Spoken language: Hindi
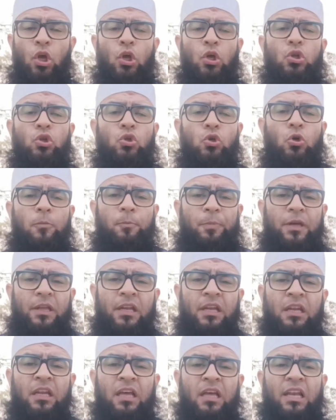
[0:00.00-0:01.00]
तो फिर
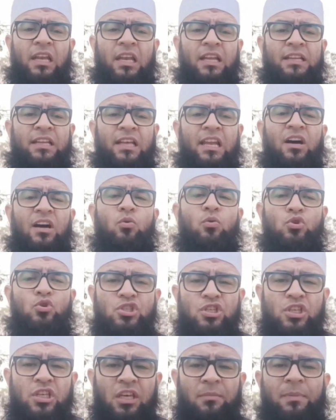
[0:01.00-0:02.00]
अल्लाह ताला
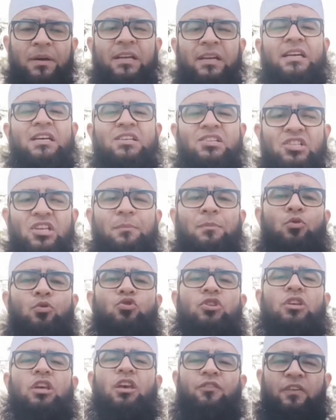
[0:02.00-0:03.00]
उसकी बरकत से भी
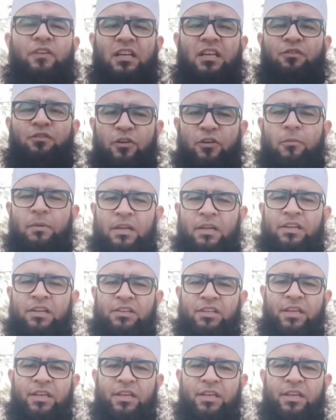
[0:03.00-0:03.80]
उसकी हिफाजत फरमा लेते हैं